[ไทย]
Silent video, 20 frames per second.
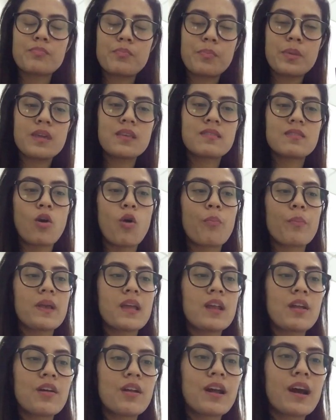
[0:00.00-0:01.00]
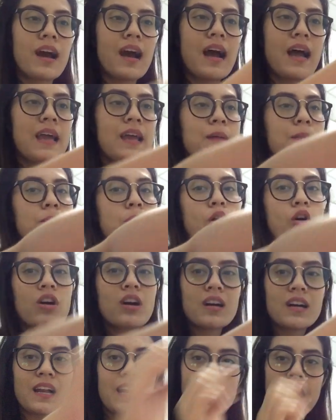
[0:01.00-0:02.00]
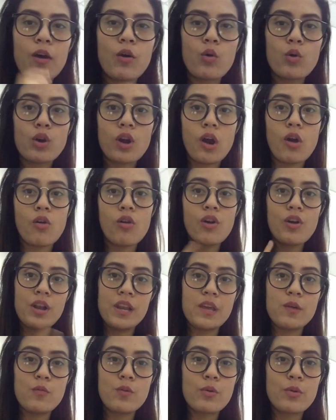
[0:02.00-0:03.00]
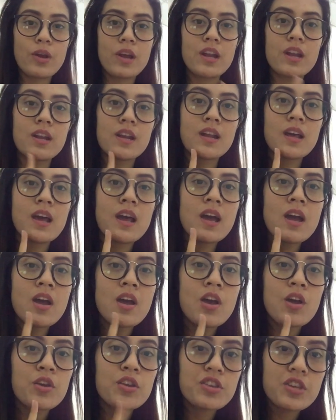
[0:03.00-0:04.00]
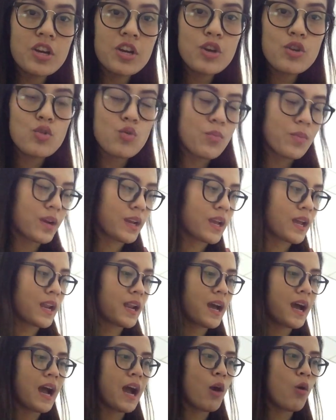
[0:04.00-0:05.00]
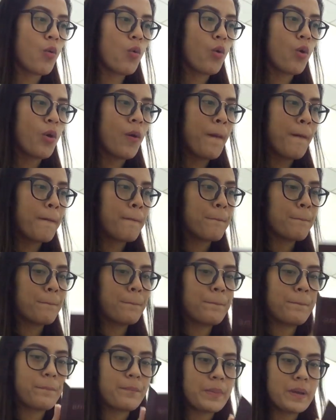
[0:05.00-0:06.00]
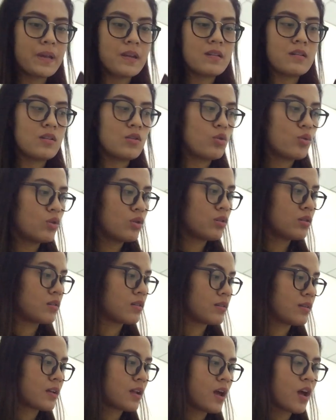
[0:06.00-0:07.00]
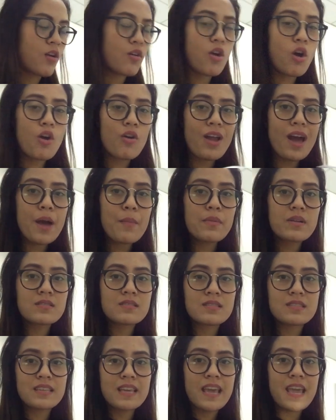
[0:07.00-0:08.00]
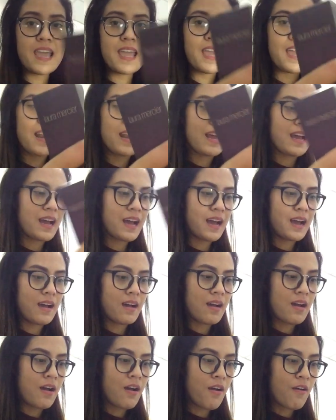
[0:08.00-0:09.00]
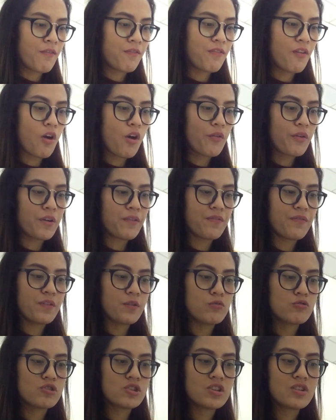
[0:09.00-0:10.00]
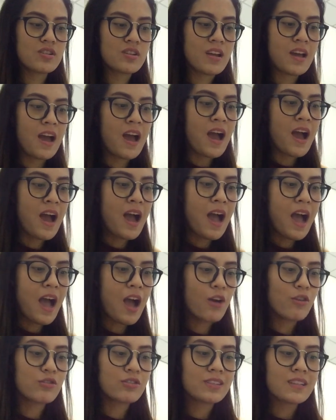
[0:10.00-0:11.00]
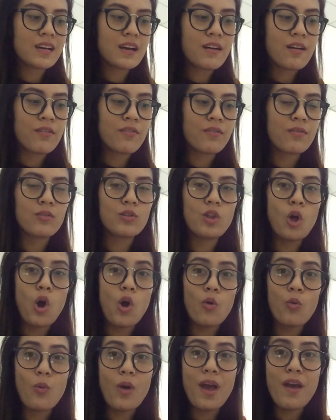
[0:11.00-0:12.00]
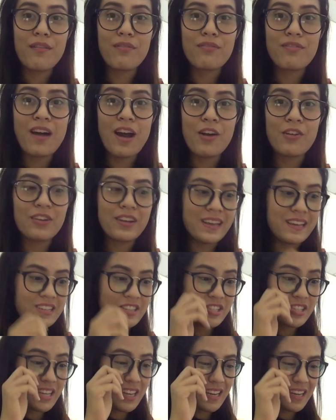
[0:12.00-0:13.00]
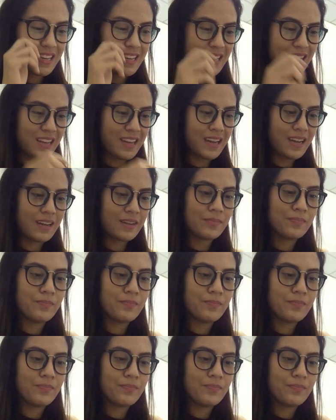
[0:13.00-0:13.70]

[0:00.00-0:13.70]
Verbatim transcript: ปี 2 ปีแล้วนะคะ เห็นบล็อกเกอร์หลายๆคนเขาก็รีวิวกันเยอะอยู่เหมือนกันนะคะ เป็นรุ่น Laura Mercier นะคะ Forest Fusion Ultra Longwear Foundation นะคะ